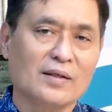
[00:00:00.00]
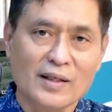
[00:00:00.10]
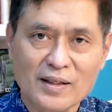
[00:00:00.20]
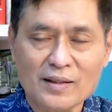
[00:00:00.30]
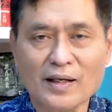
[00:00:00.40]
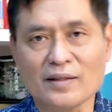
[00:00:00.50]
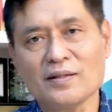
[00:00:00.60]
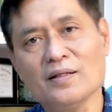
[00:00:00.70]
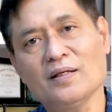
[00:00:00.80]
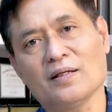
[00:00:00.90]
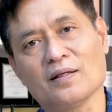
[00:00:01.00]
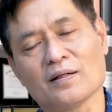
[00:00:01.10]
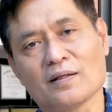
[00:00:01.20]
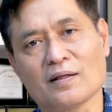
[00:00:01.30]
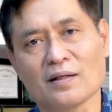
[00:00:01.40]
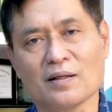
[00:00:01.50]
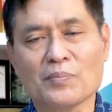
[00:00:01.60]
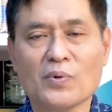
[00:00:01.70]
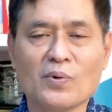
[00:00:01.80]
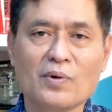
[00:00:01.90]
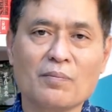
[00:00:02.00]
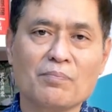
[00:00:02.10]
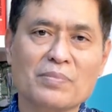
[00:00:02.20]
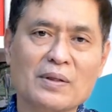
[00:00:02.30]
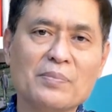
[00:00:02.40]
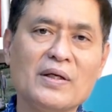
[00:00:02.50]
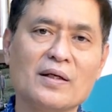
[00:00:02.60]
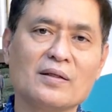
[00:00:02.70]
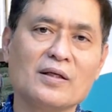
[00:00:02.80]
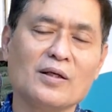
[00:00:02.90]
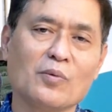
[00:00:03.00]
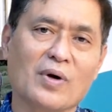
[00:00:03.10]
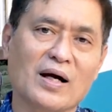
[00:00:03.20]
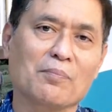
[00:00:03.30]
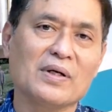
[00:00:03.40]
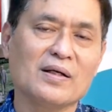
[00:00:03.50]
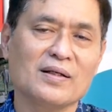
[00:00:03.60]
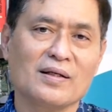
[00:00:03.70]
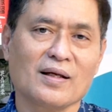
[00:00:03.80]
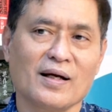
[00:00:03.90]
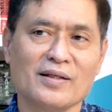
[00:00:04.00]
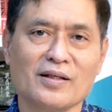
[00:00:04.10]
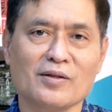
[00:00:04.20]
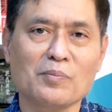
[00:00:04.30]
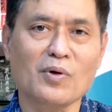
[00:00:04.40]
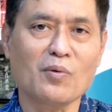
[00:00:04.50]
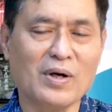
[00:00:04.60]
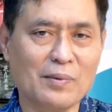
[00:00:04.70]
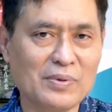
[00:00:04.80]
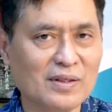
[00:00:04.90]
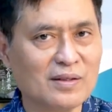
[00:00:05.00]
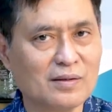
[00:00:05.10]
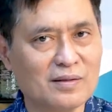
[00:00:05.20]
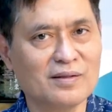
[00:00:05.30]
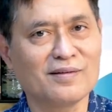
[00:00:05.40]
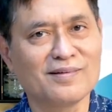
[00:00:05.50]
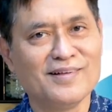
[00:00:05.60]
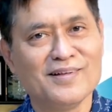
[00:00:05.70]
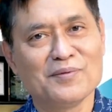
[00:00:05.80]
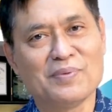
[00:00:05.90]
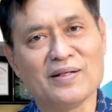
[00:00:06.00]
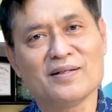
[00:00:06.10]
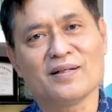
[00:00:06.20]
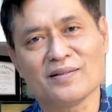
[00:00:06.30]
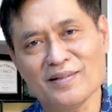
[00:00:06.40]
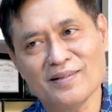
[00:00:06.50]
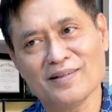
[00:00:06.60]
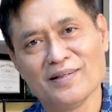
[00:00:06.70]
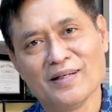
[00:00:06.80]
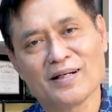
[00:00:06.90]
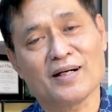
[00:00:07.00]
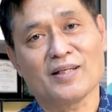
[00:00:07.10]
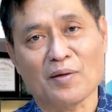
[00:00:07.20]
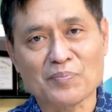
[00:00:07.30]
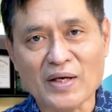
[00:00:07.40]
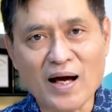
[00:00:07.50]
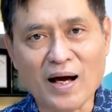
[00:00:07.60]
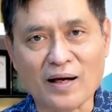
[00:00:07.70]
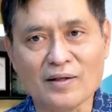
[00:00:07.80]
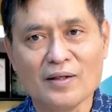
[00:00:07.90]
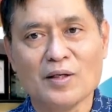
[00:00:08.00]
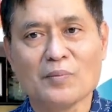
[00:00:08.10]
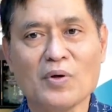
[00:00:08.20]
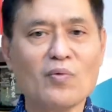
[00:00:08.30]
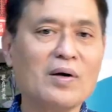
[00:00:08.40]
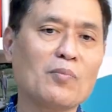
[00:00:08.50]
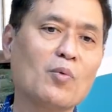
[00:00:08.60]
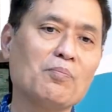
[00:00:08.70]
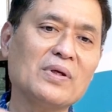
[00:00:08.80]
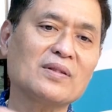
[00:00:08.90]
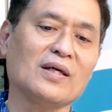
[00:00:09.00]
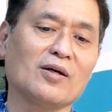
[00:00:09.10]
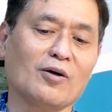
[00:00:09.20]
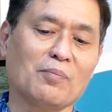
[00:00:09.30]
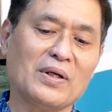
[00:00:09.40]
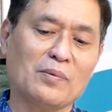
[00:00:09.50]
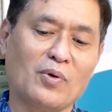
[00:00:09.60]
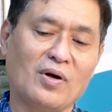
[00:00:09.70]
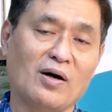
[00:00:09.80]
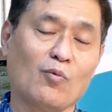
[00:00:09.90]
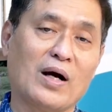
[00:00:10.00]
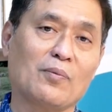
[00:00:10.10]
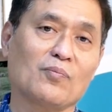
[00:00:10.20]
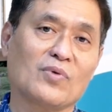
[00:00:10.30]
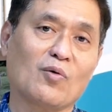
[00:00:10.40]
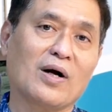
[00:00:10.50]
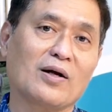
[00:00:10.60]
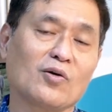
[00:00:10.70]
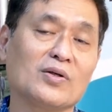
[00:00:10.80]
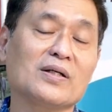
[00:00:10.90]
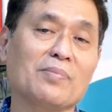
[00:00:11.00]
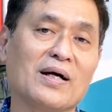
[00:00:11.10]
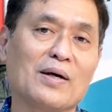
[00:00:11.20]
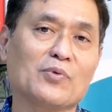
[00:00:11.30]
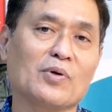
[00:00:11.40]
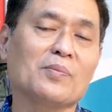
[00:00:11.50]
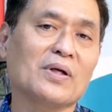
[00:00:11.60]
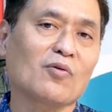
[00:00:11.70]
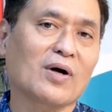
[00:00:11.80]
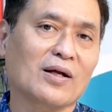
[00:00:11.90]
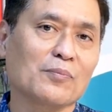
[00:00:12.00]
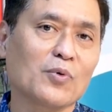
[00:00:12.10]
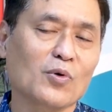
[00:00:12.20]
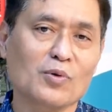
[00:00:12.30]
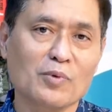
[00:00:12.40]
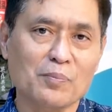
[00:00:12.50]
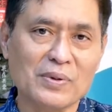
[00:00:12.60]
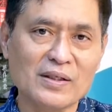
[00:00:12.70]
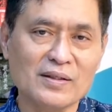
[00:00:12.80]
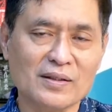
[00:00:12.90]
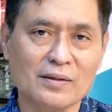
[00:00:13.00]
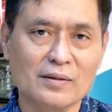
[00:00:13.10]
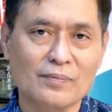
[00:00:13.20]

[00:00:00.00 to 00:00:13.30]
ในขณะที่ลำโพงประเภทที่วางพื้นทั้งหลายเนี่ยต้องบอกว่าวางพื้นแล้วเป็นเรื่องที่ขยับยาก เพราะว่ามุมมิติของมันพอเราวางเราวางลองนึกภาพดูเมื่อเราวางลำโพงลงบนพื้นเนี่ย